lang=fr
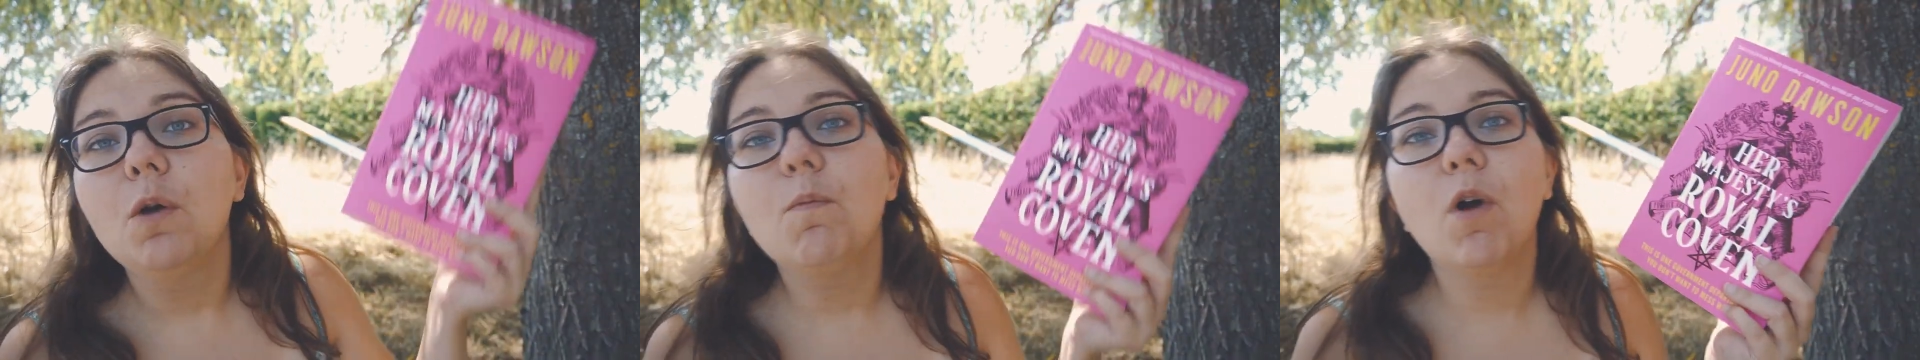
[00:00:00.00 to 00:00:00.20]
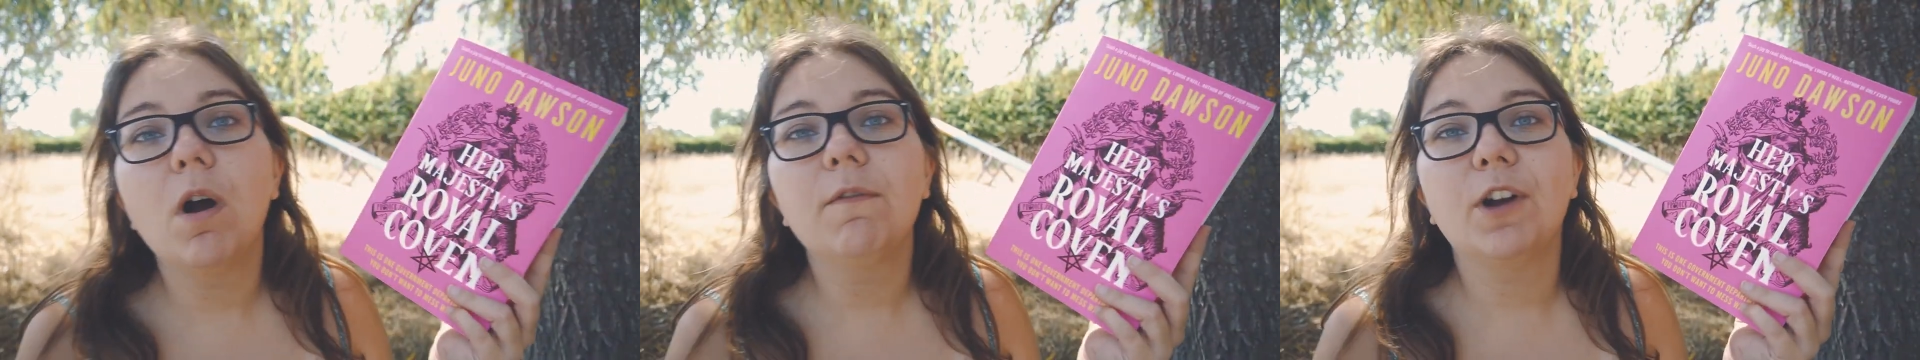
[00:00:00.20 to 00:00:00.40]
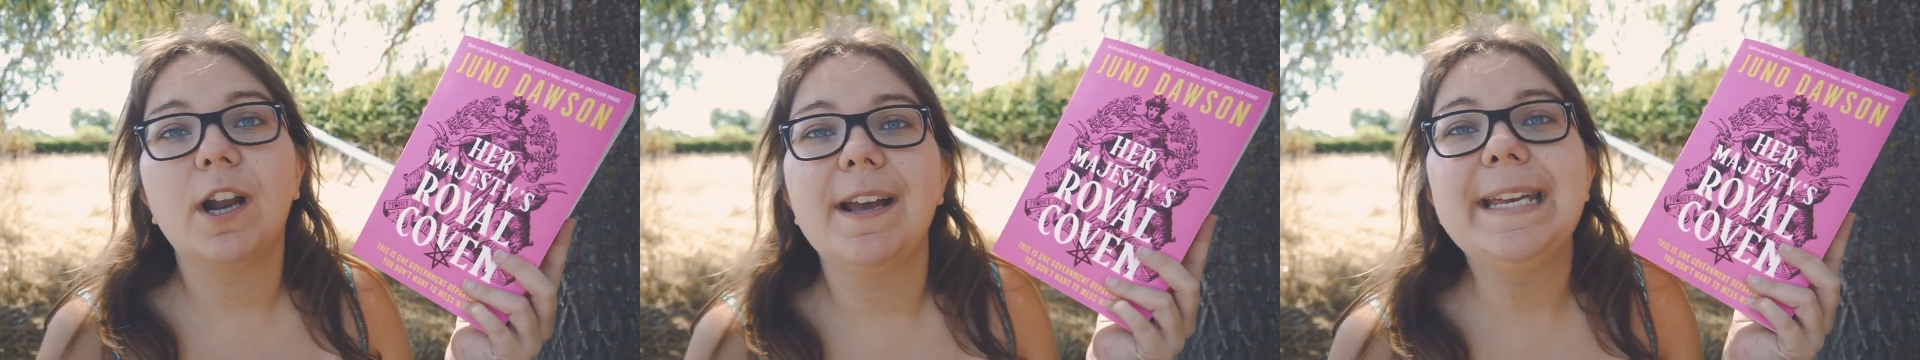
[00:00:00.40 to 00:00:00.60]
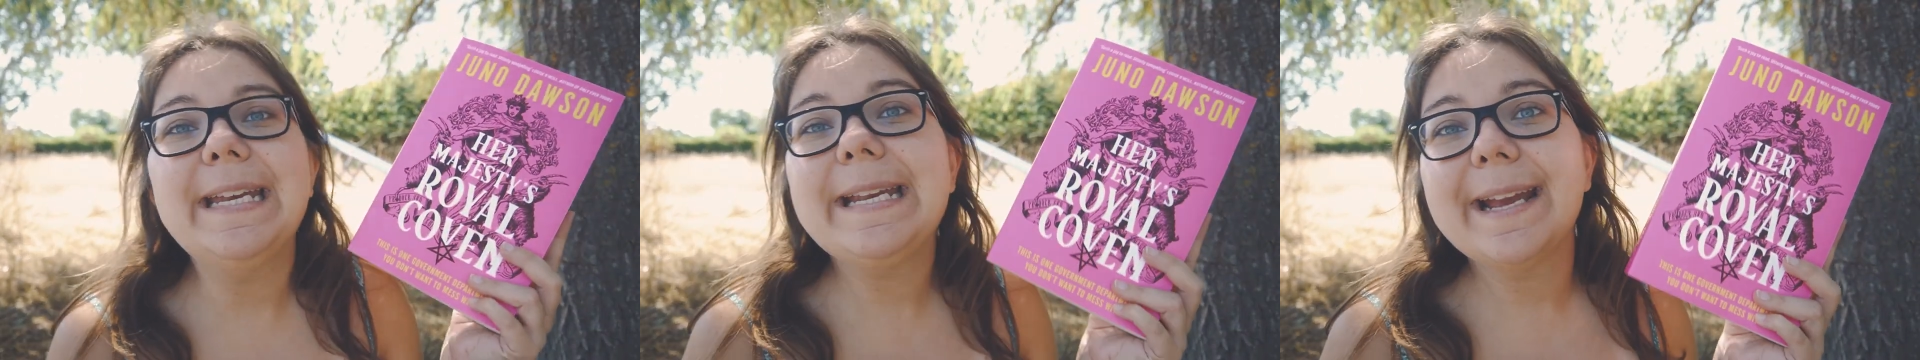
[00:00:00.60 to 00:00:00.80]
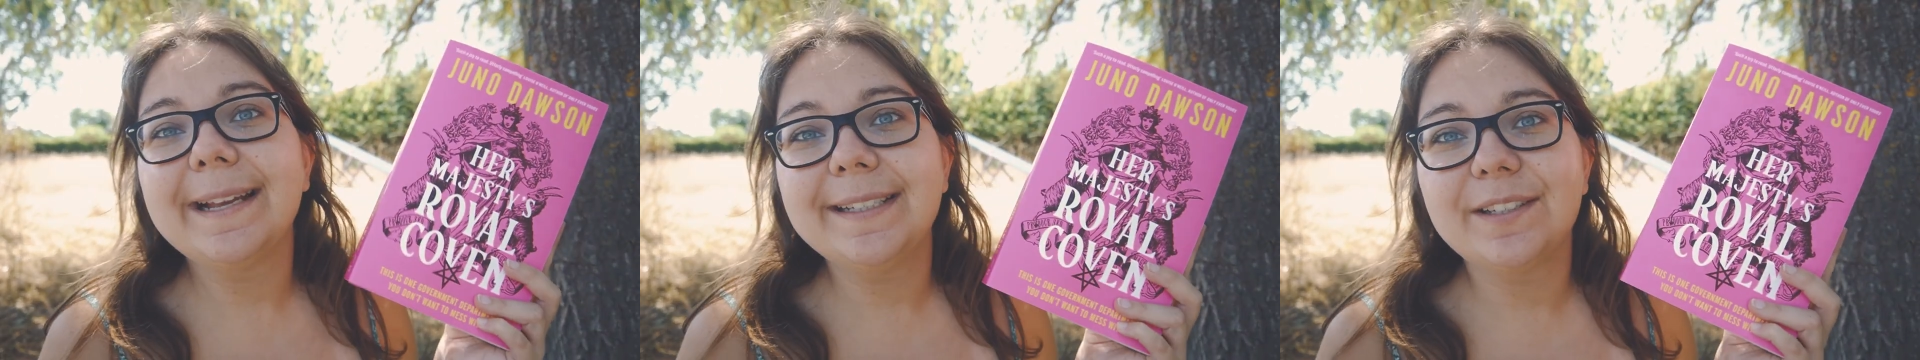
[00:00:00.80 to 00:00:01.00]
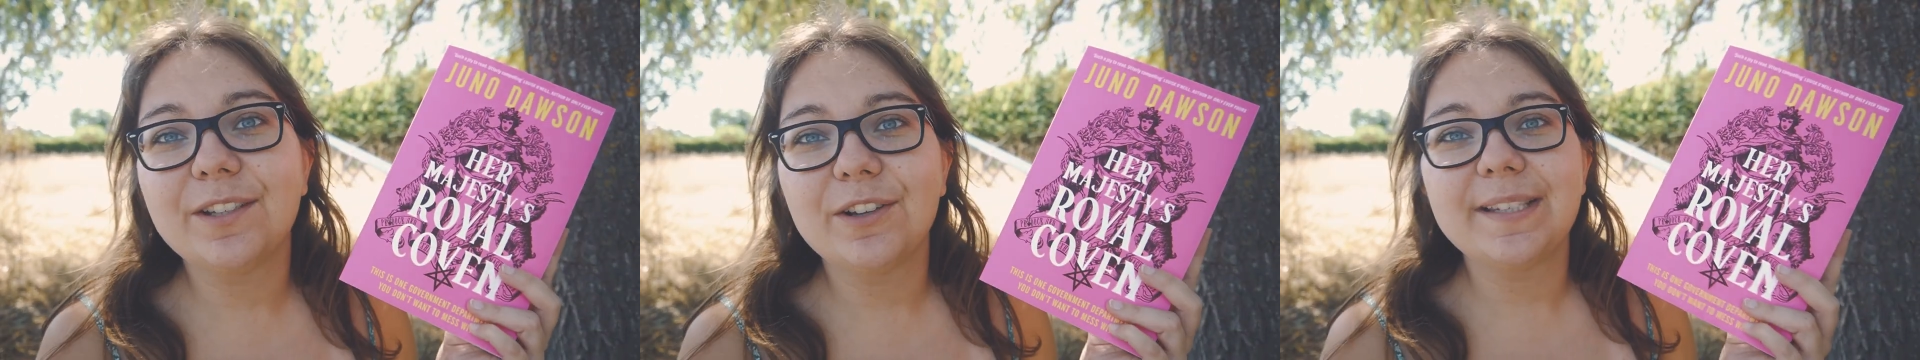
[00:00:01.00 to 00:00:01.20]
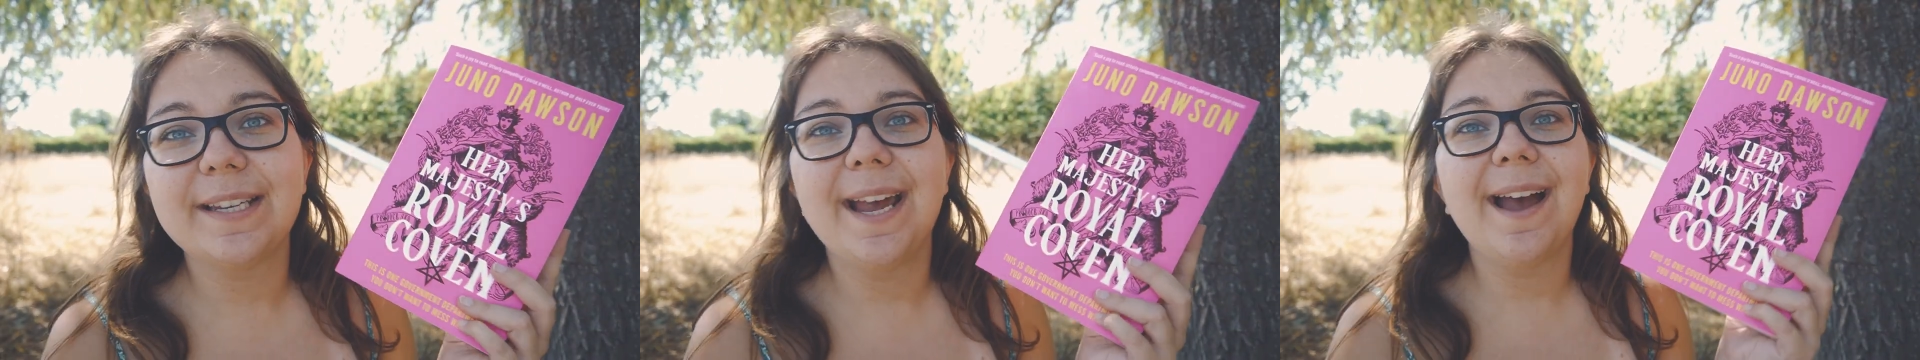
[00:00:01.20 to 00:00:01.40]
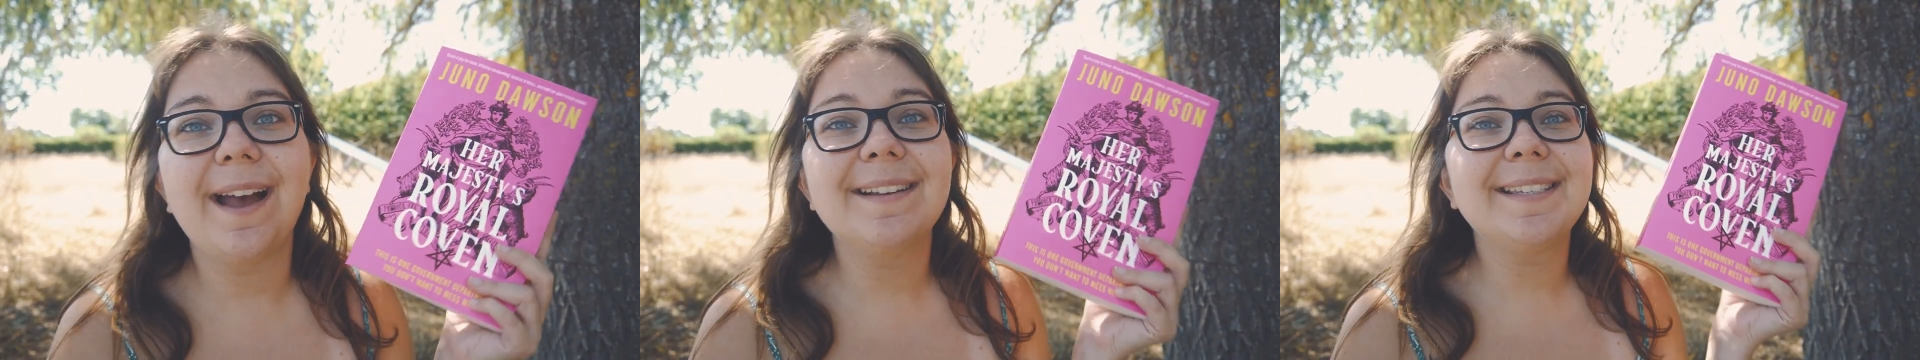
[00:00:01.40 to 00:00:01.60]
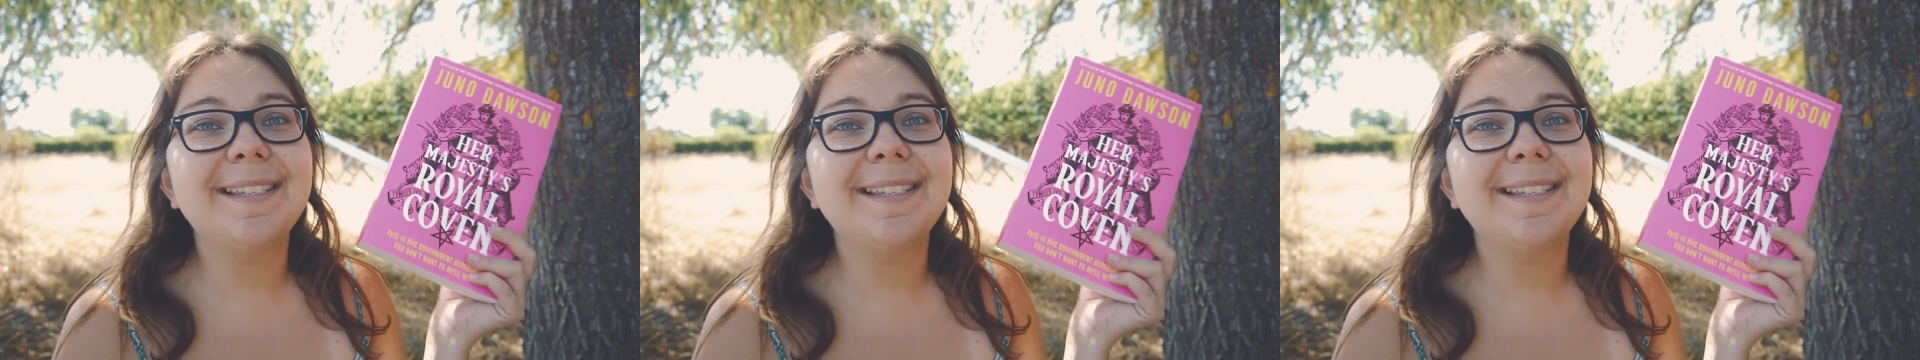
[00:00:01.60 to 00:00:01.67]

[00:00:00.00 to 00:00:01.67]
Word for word: Moi, voilà, il y a des sorcières,